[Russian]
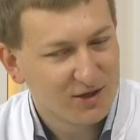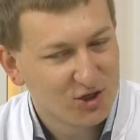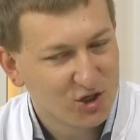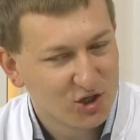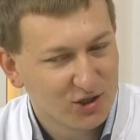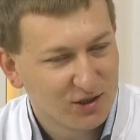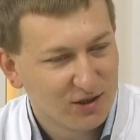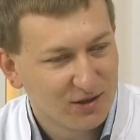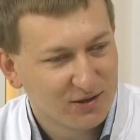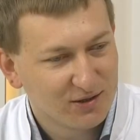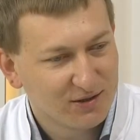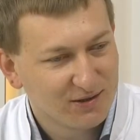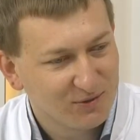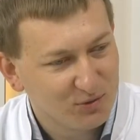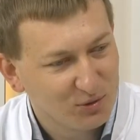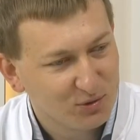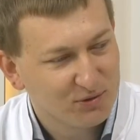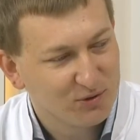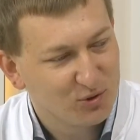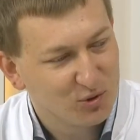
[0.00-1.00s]
а женатый,
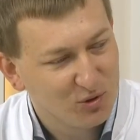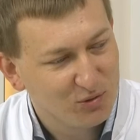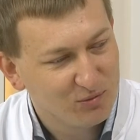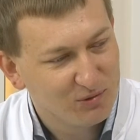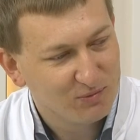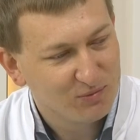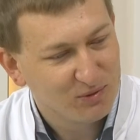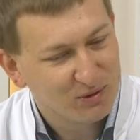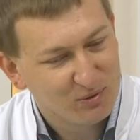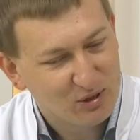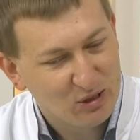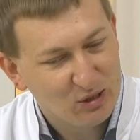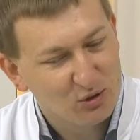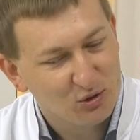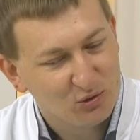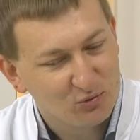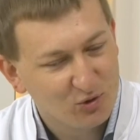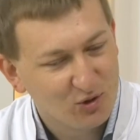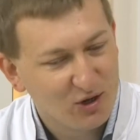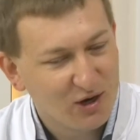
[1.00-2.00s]
он дома по
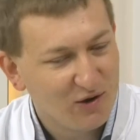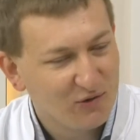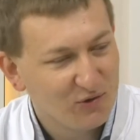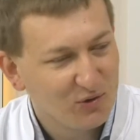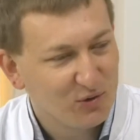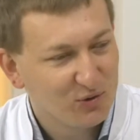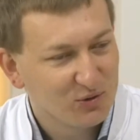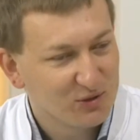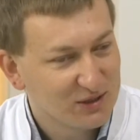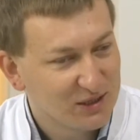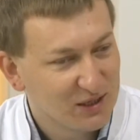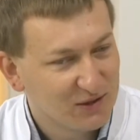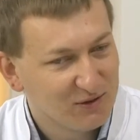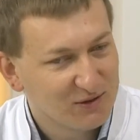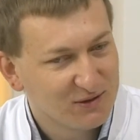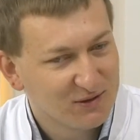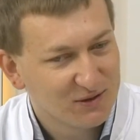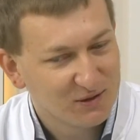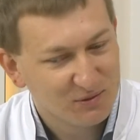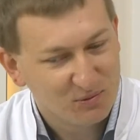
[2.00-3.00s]
определенному графику и,
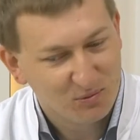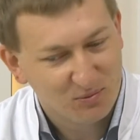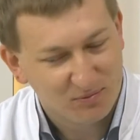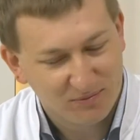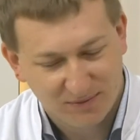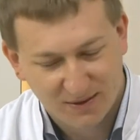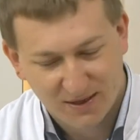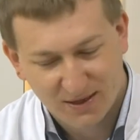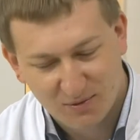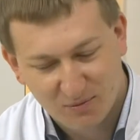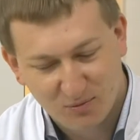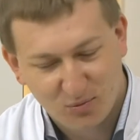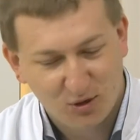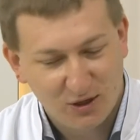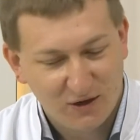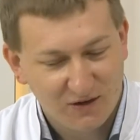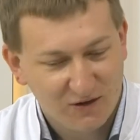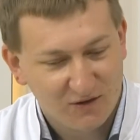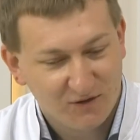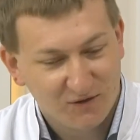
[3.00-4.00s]
соответственно,
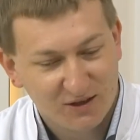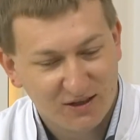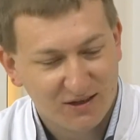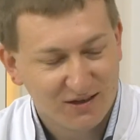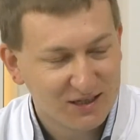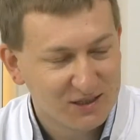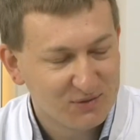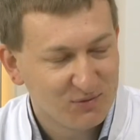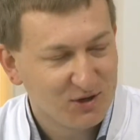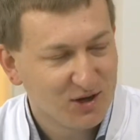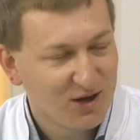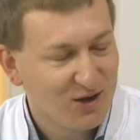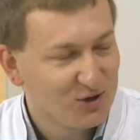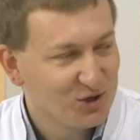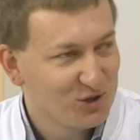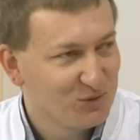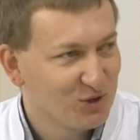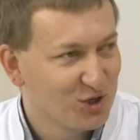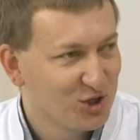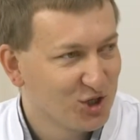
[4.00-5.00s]
более в
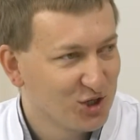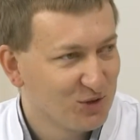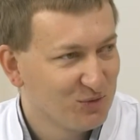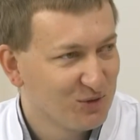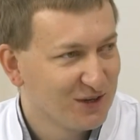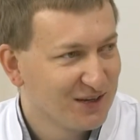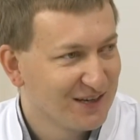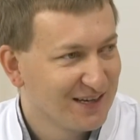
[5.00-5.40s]
энергосберегающем ну, режиме.